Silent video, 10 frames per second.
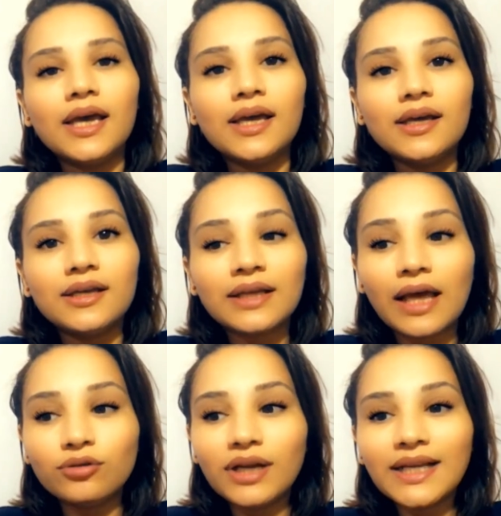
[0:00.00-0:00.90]

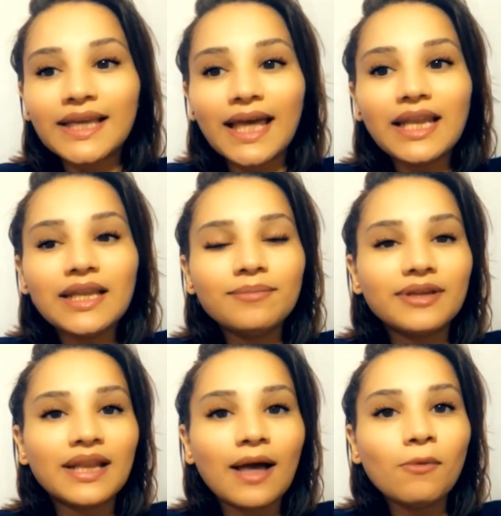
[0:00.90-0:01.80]
آه، خلونا
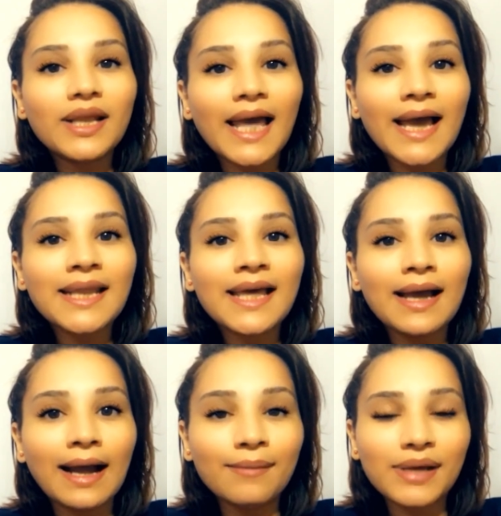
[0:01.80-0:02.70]
نتكلم الاول
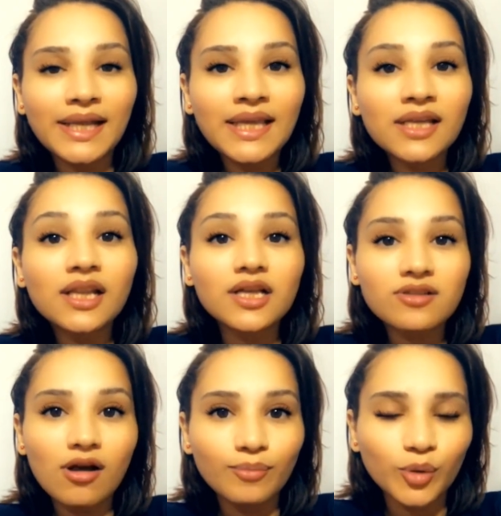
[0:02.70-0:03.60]
على عمليا
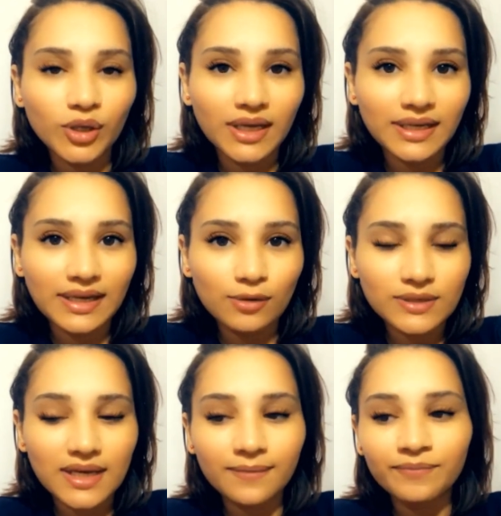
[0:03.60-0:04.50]
لاصحاب برج
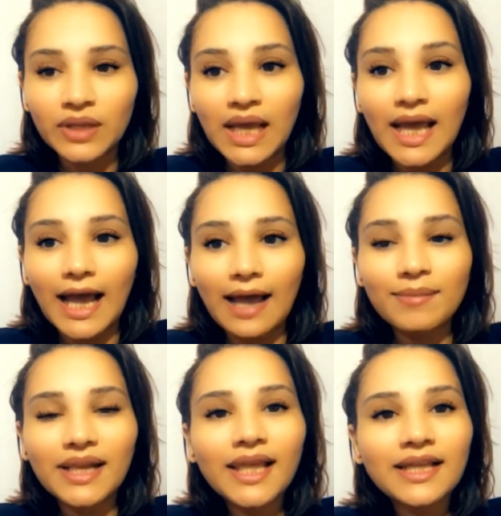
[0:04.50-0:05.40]
الجوزاء
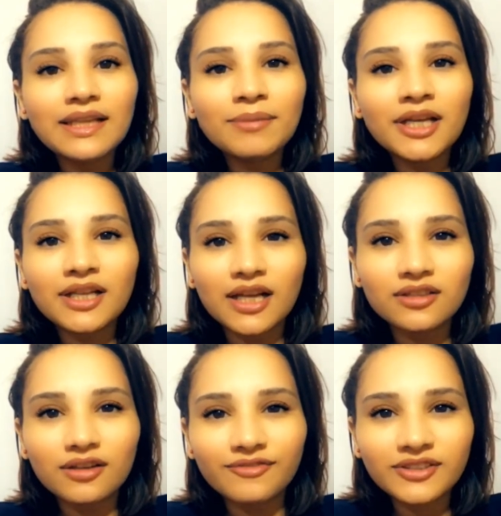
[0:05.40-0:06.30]
عمليا
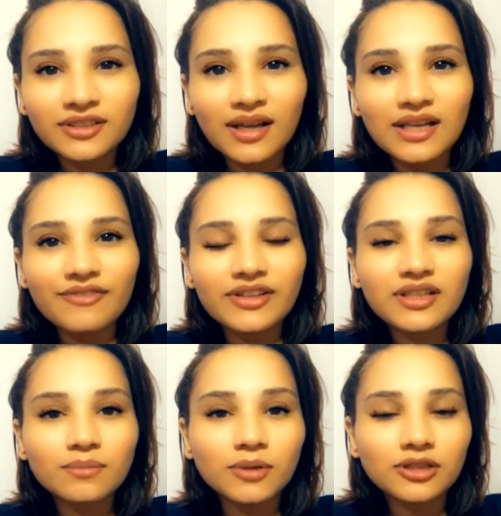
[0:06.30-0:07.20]
يمكن كانت الفتره
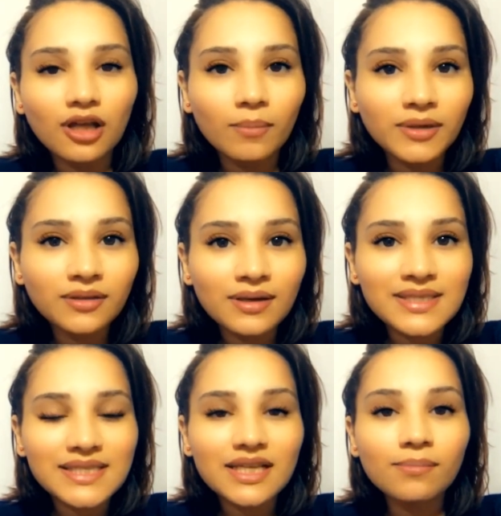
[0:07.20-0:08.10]
اللي فاتت
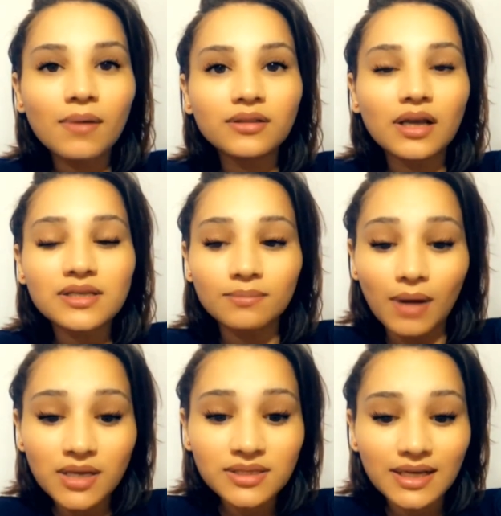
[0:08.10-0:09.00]
متلخبطه كتير
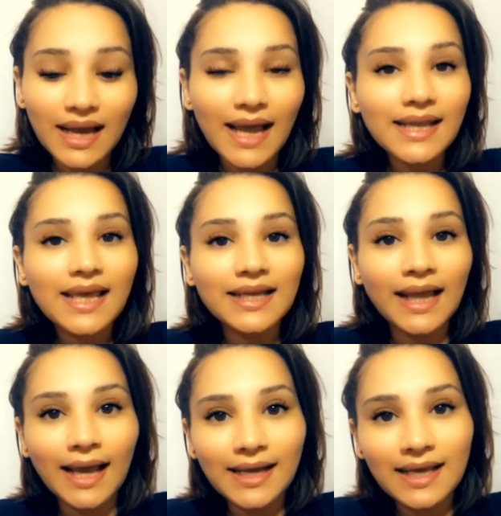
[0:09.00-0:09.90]
مأثر
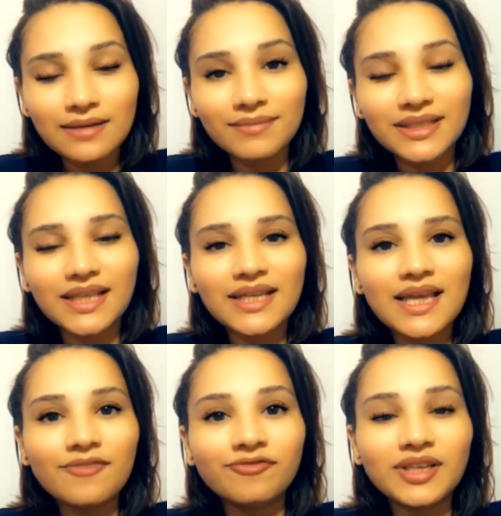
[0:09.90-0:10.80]
على الحاله
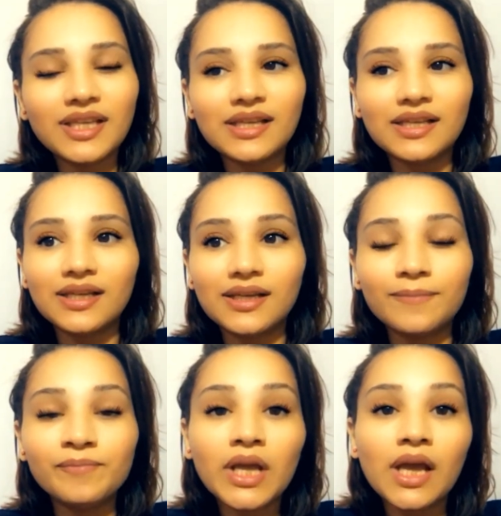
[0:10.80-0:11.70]
الماديه في
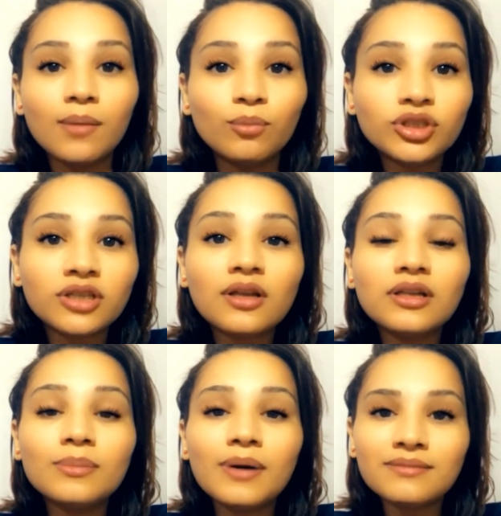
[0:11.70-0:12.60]
آه،
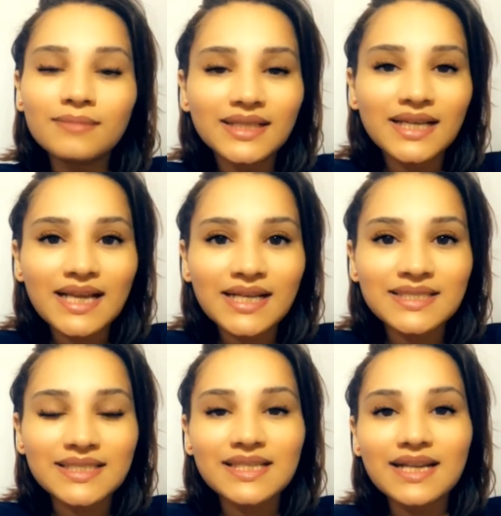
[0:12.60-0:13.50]
متطلبات
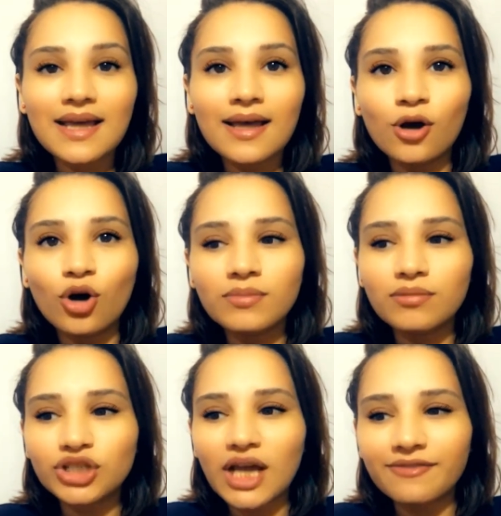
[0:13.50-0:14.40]
ماديه كتيره
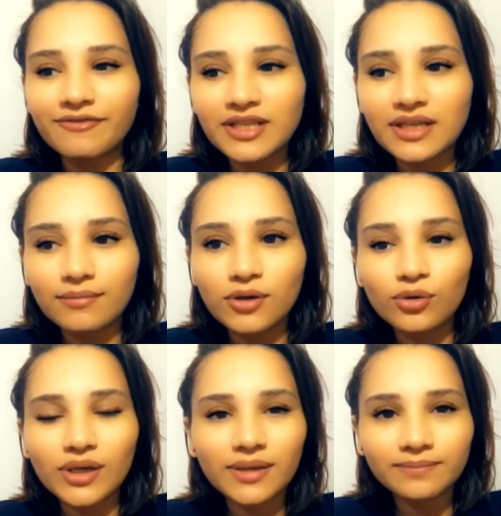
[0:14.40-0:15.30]
هم مش عارفين
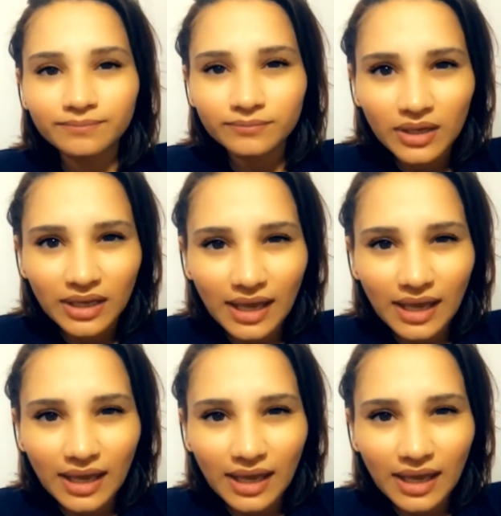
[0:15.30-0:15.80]
يعملوا ايه